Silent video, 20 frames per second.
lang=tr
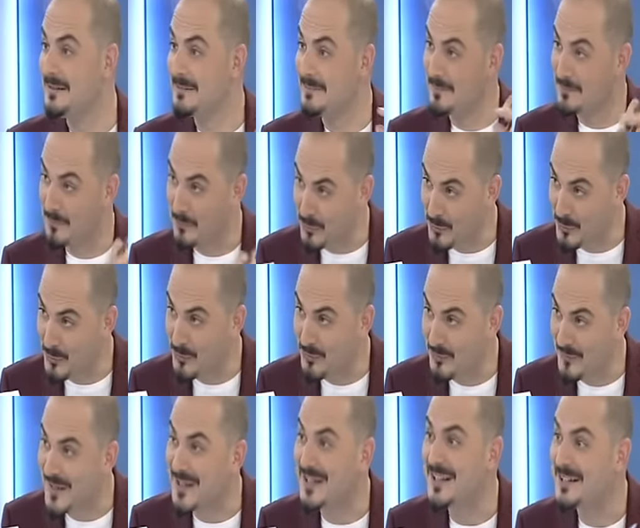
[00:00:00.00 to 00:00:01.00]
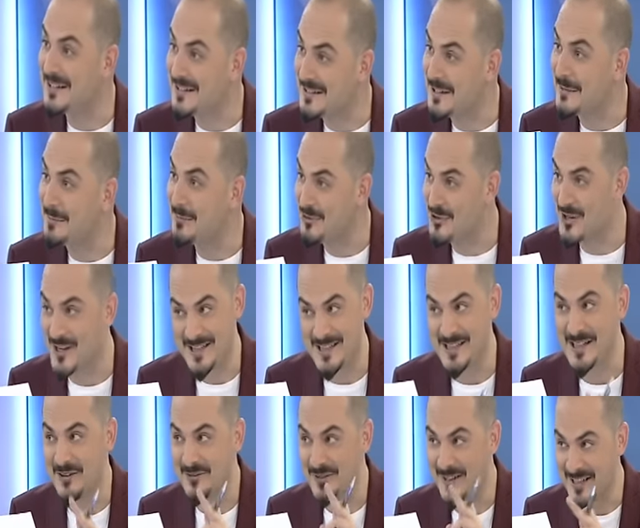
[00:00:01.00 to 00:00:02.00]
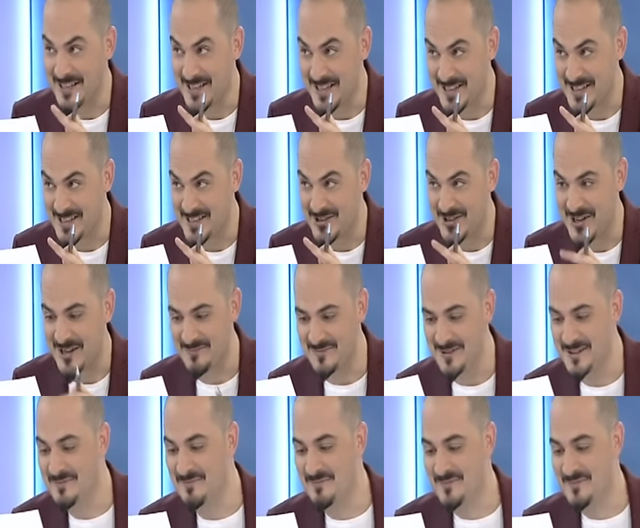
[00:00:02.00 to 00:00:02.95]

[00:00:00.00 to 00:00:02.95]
bugün ve yarın yapılacak sınavlara yansıyacak mı?